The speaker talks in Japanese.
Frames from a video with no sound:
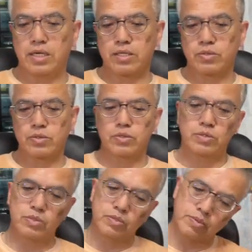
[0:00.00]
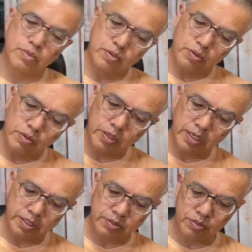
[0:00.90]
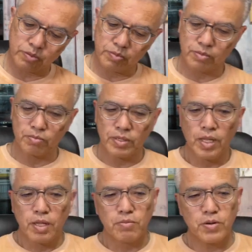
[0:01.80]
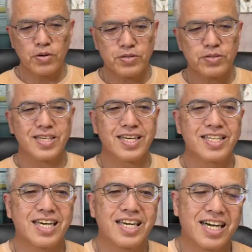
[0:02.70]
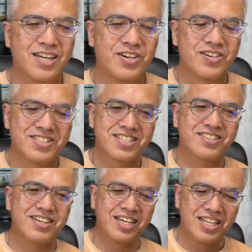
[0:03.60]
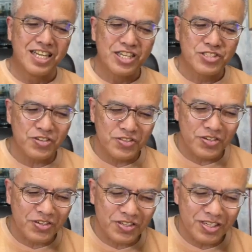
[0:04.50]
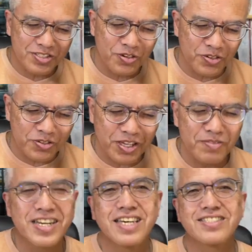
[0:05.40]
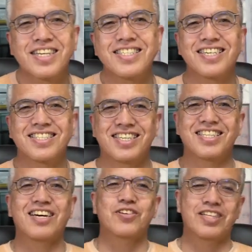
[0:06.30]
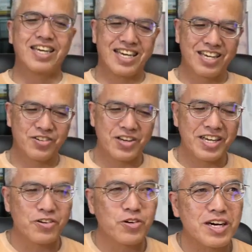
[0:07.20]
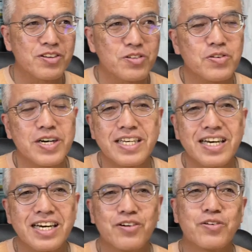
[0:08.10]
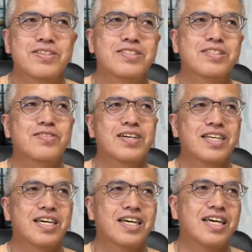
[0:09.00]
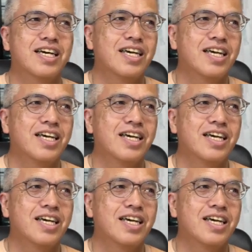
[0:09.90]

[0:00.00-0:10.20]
というお話とともに、もう一つだけね実はちょうど今ねつけちゃっていたので、これは他の動画で実はね